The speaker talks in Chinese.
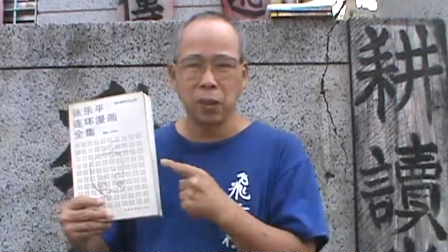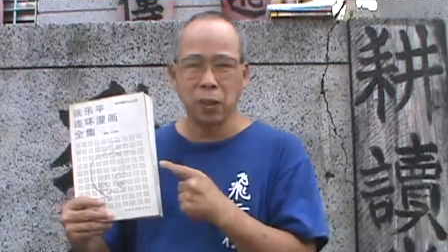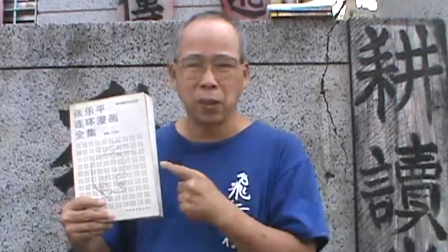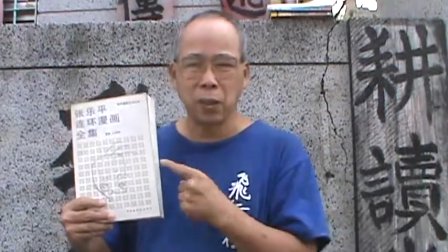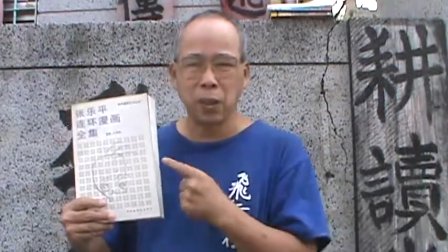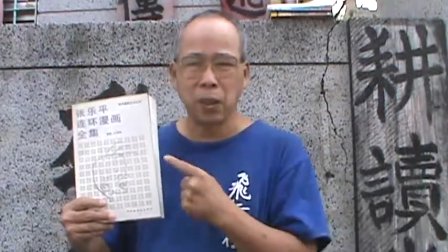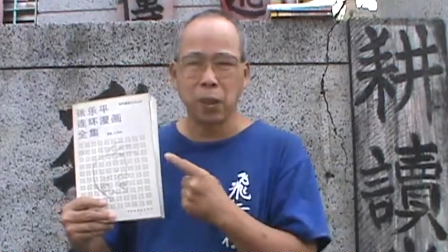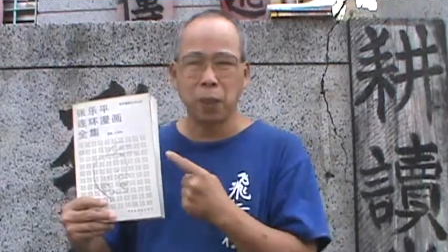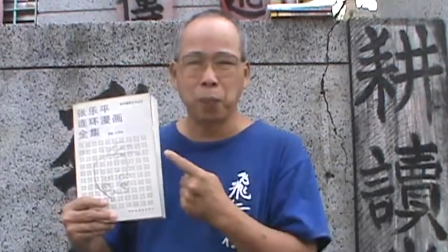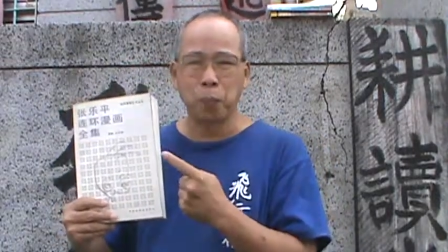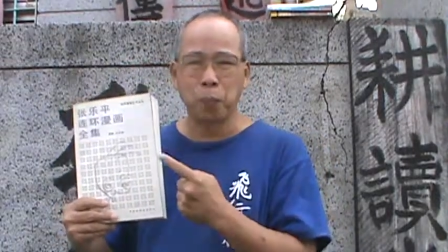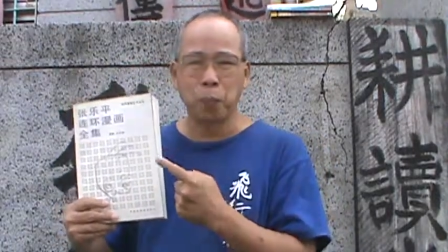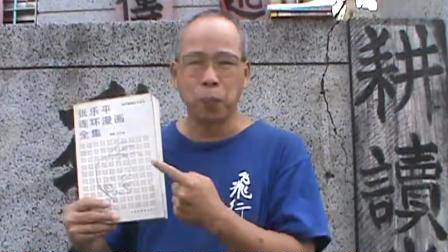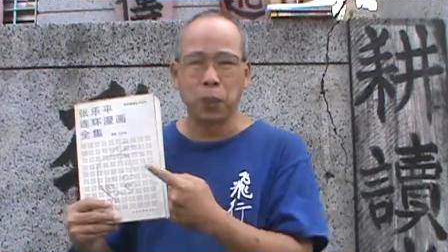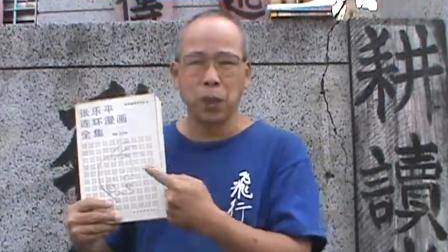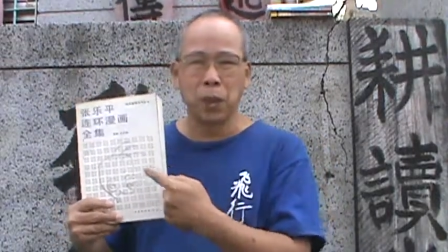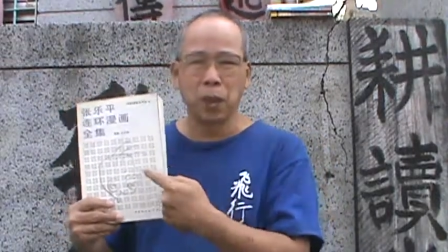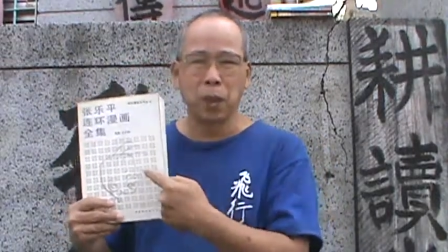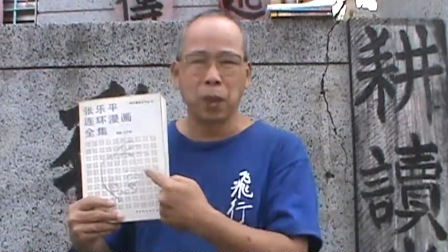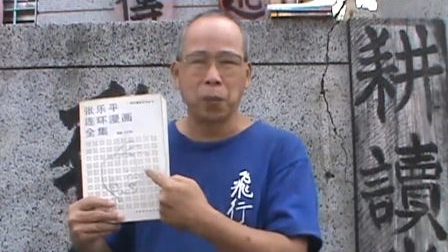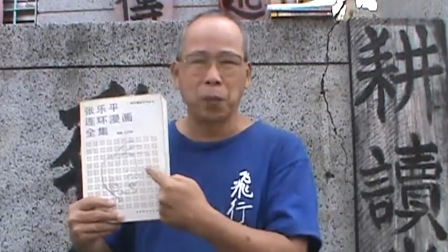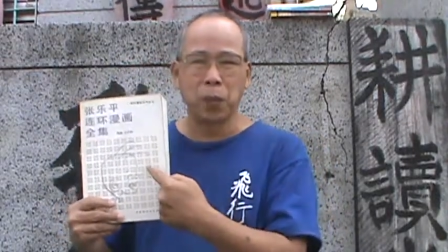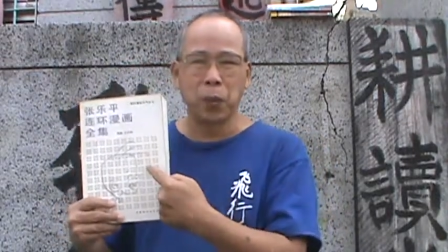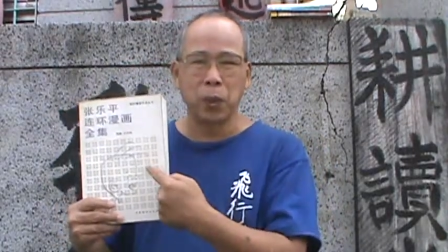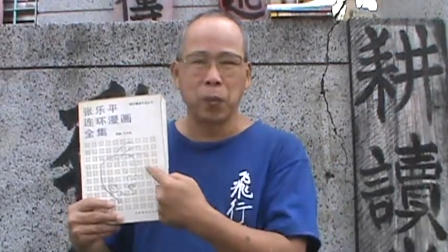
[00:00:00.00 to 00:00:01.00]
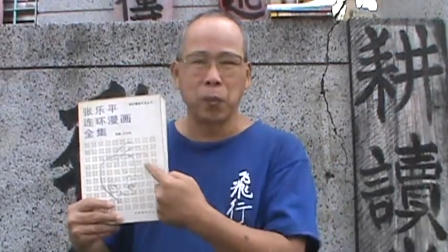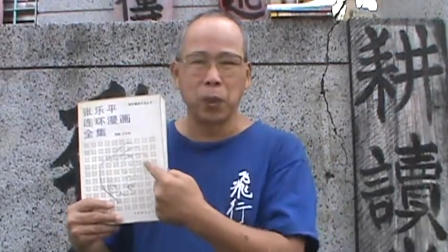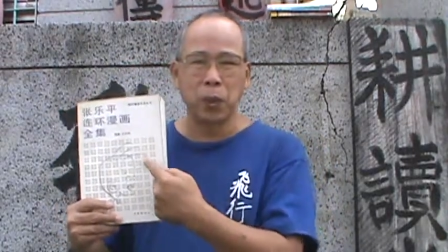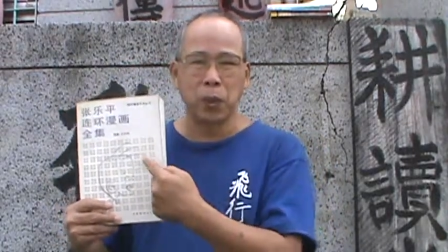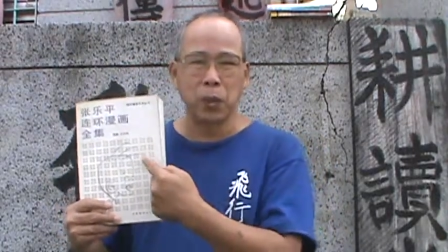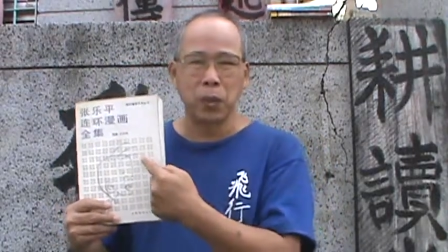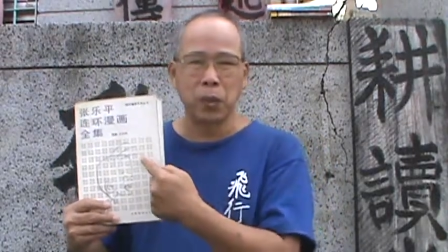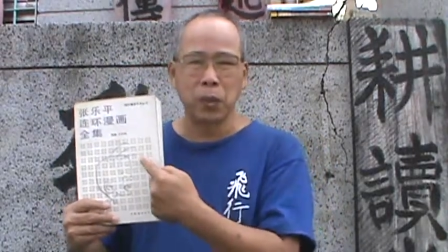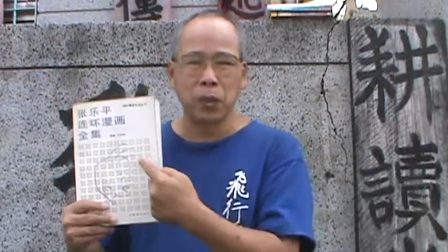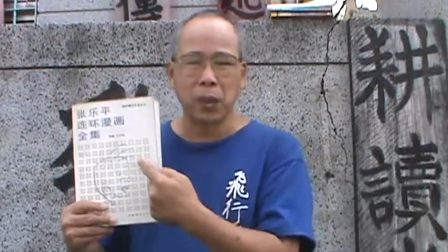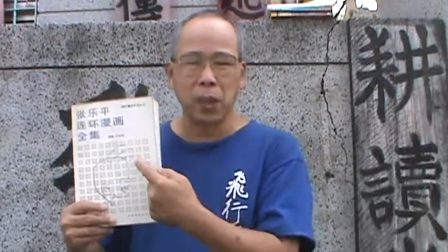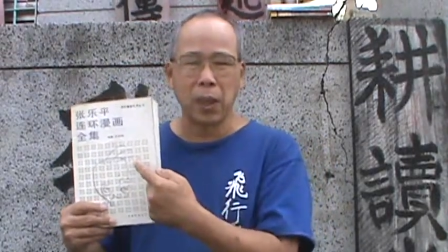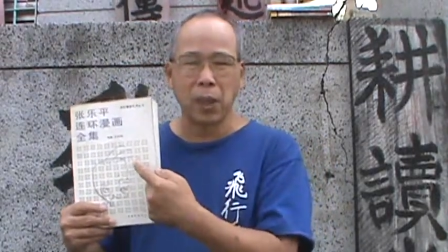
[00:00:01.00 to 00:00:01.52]
的那个笔名
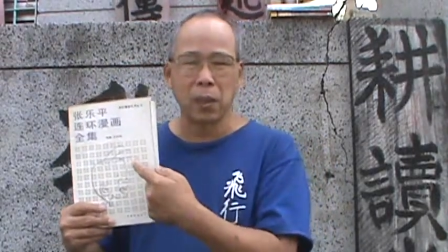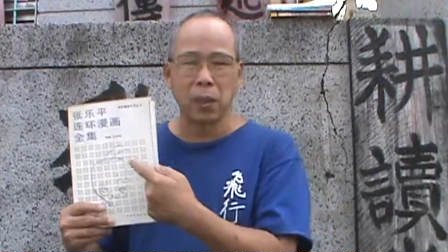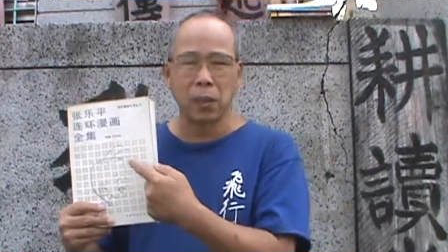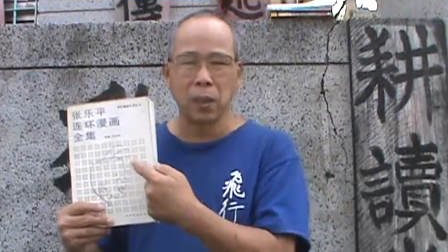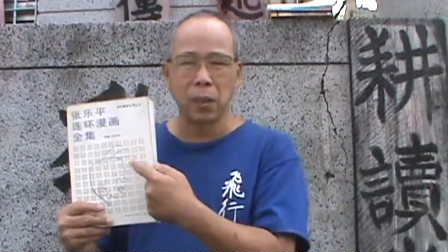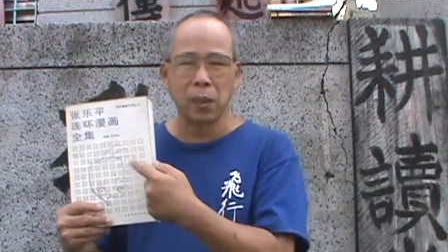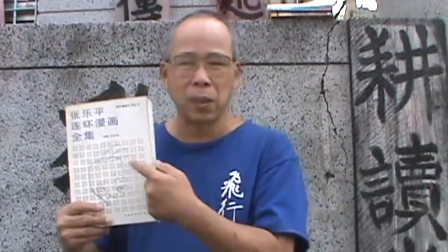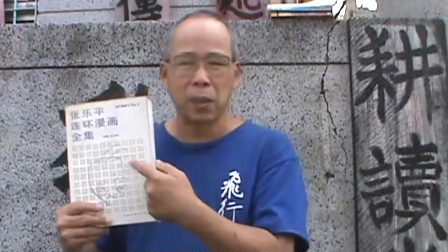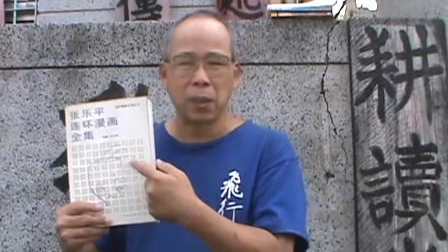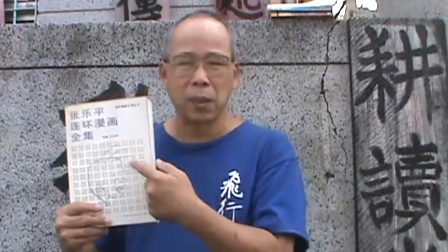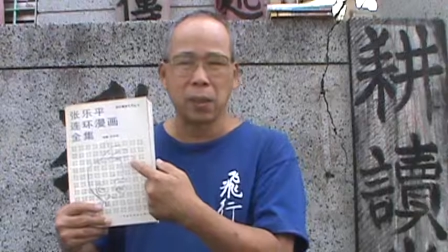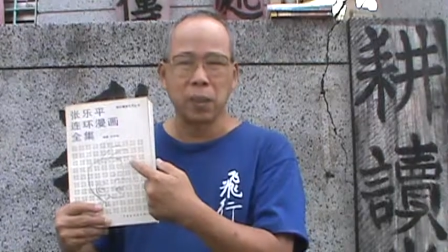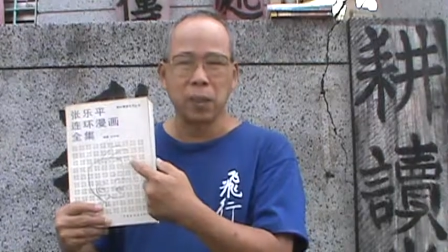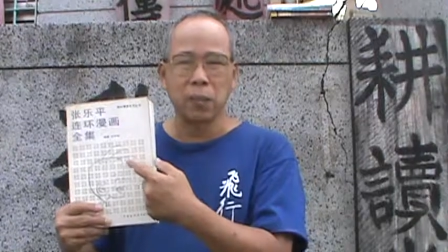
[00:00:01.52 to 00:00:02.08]
就是来自这个，